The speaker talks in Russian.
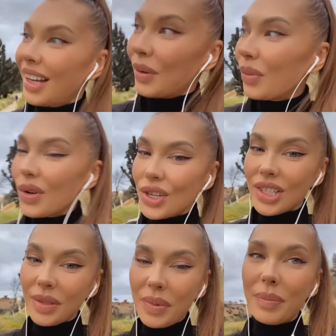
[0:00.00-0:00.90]
больше
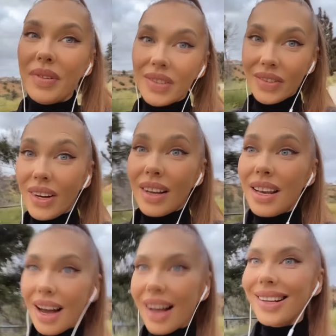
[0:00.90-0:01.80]
себе
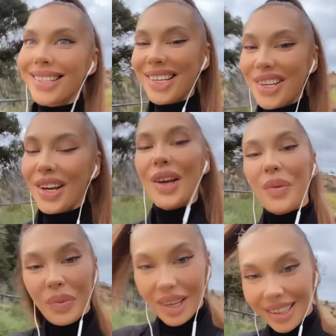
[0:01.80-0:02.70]
позволять,
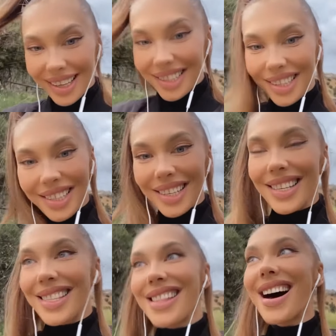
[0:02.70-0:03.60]
переходите
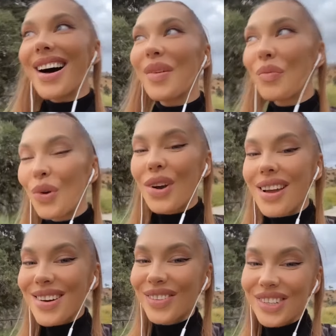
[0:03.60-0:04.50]
на
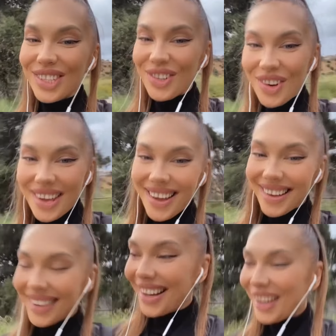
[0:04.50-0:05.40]
более высокие
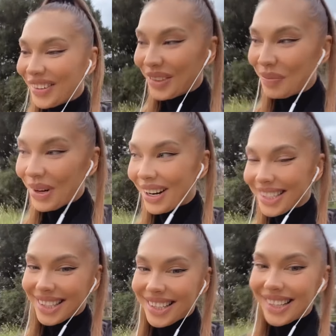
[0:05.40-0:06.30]

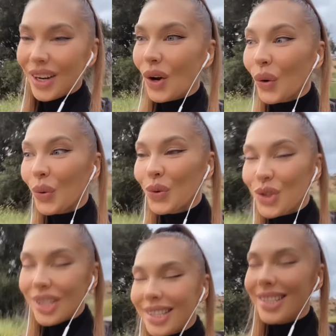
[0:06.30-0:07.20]
вибрации.
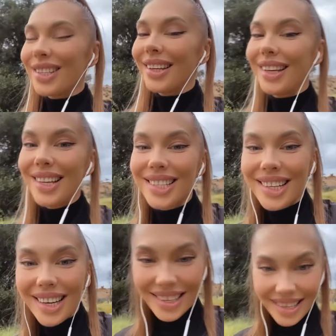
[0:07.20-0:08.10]
Учитесь
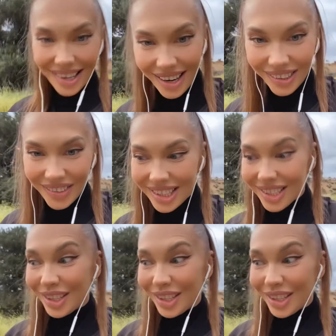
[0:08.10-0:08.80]
искренне радоваться за